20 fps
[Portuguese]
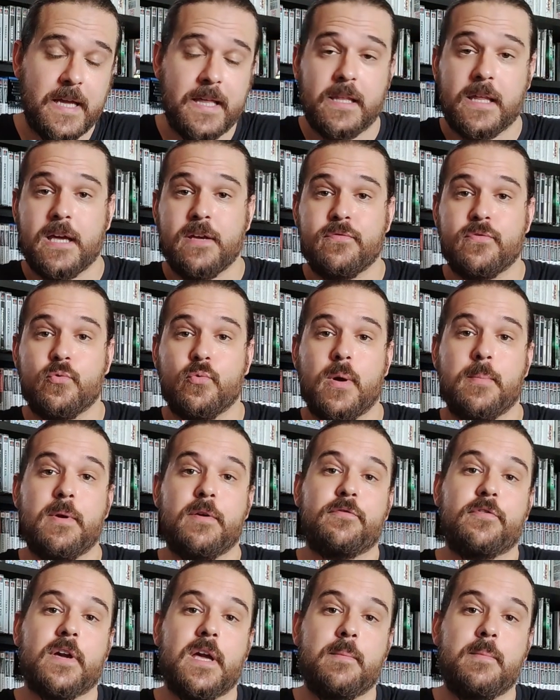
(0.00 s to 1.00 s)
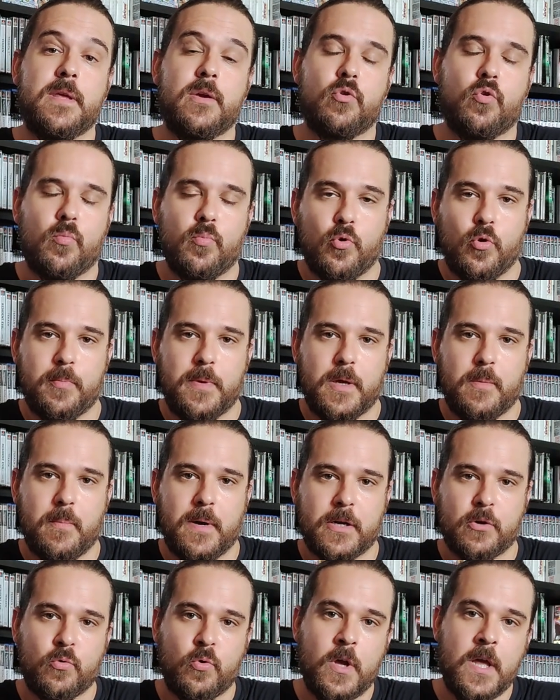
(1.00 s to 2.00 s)
em live no MF Gaming com o meu amigo
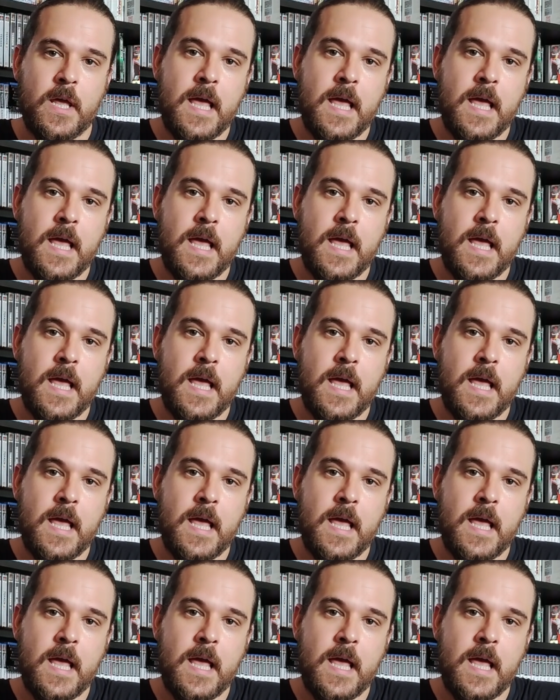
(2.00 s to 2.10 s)
Marco